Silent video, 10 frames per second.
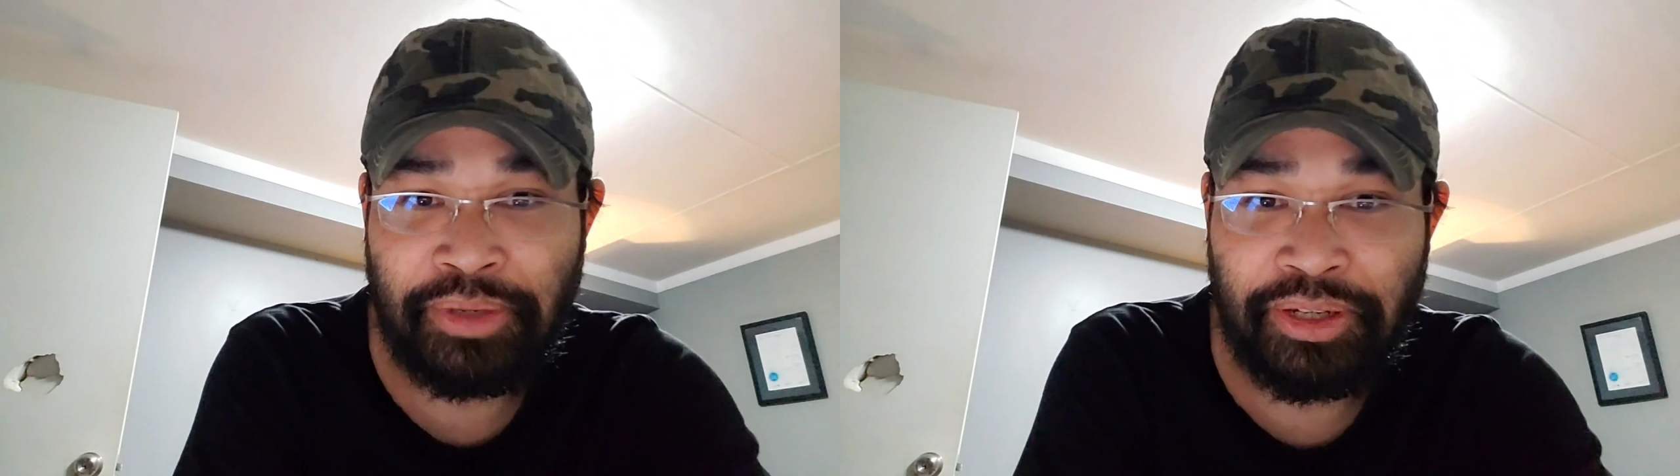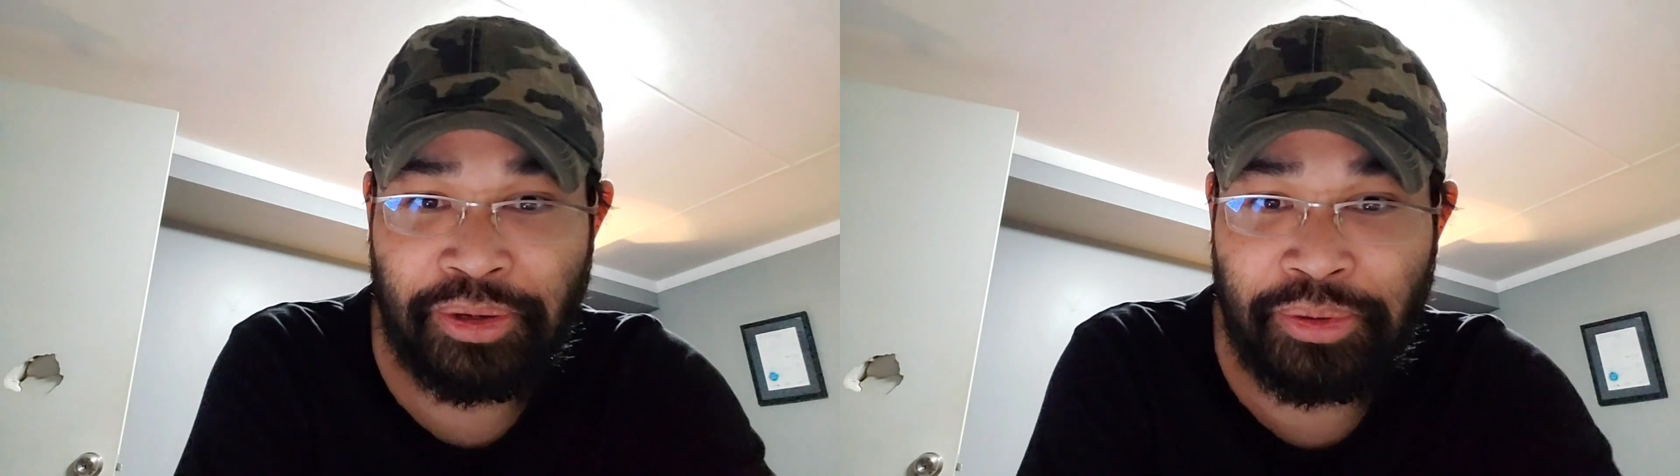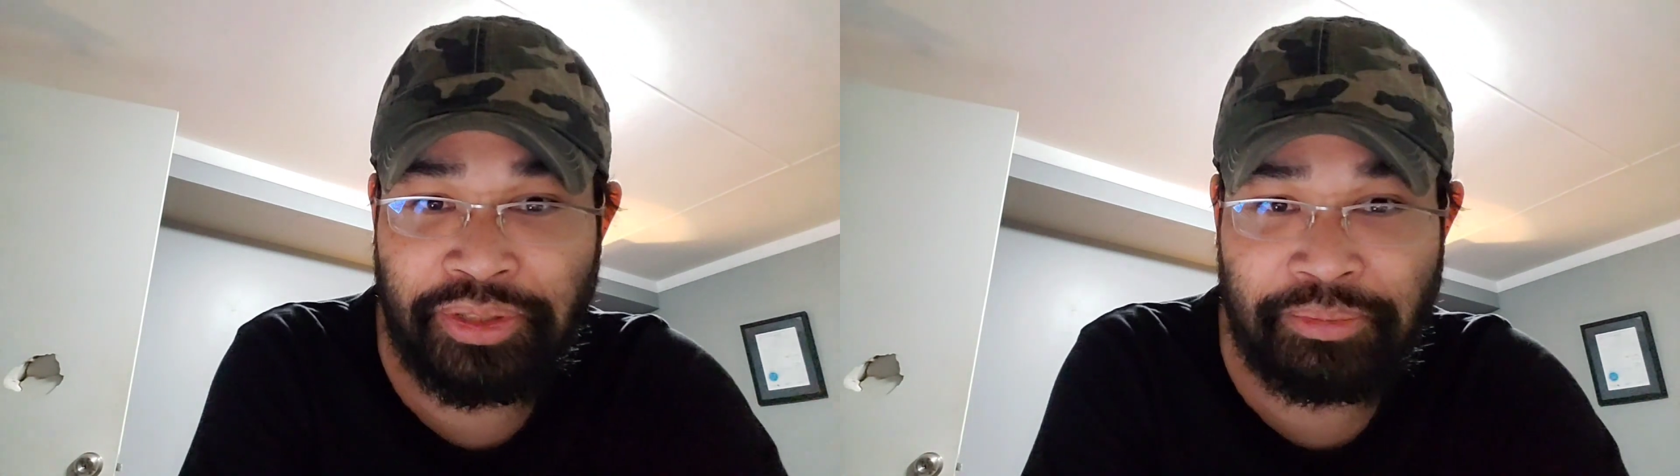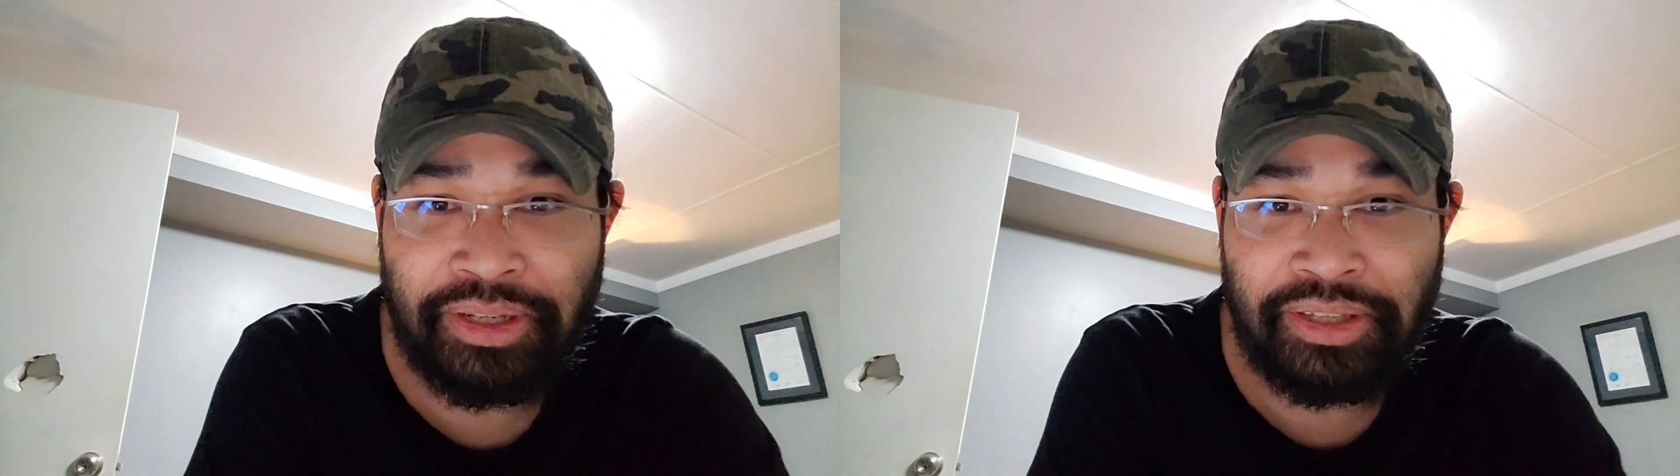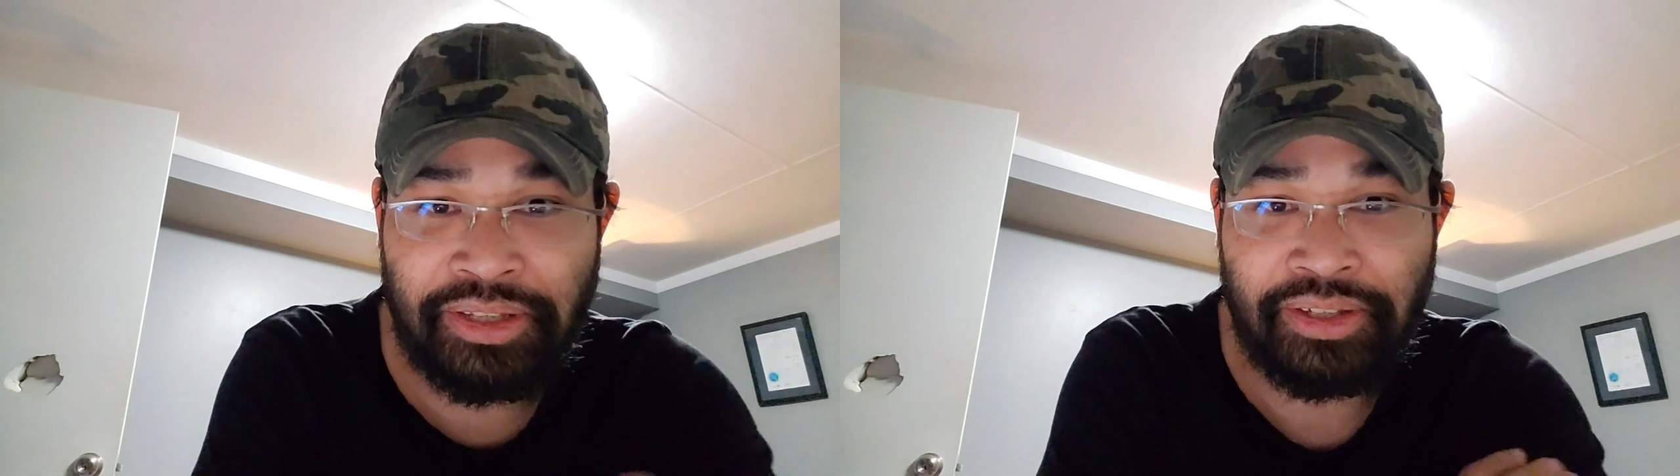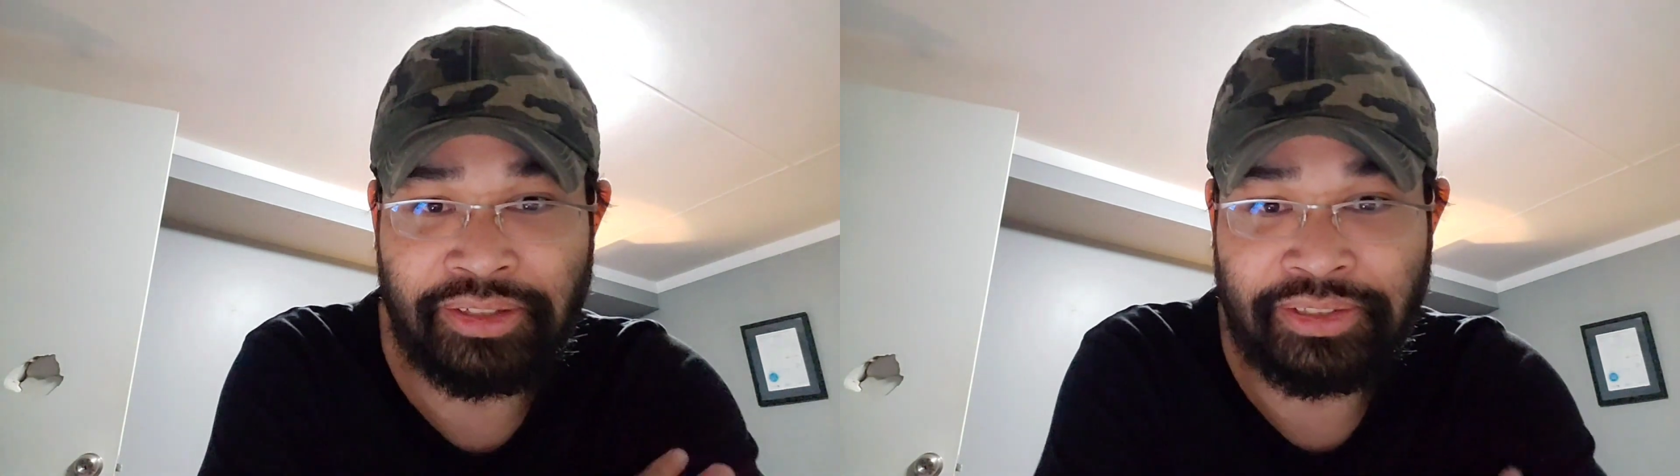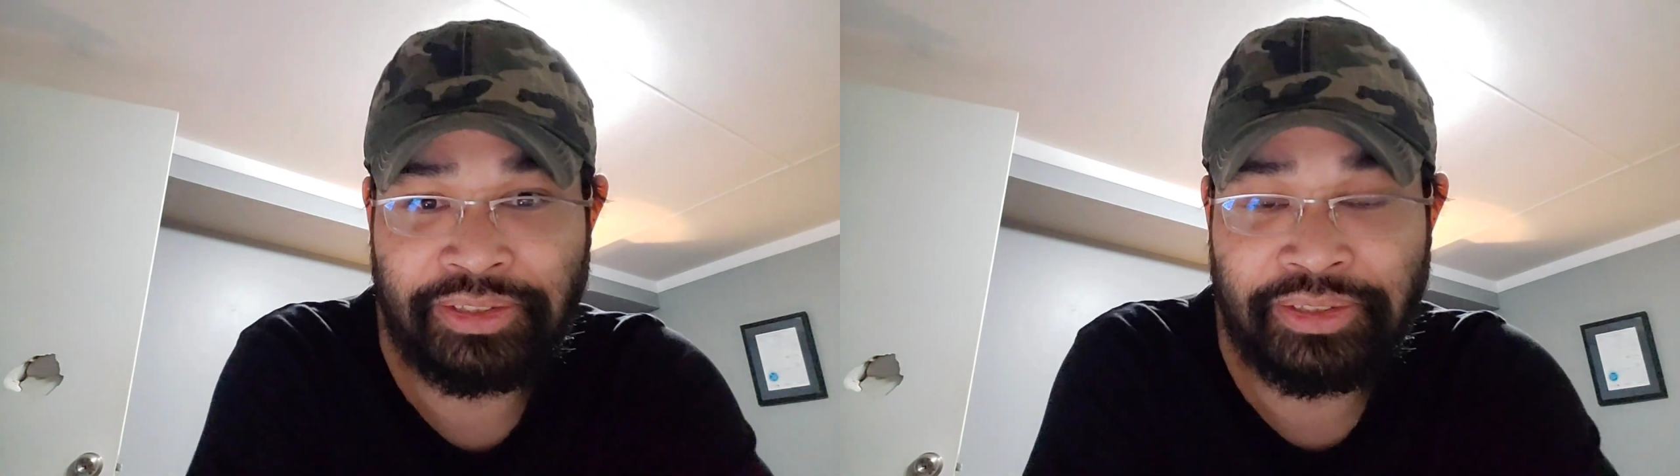mức độ như bây giờ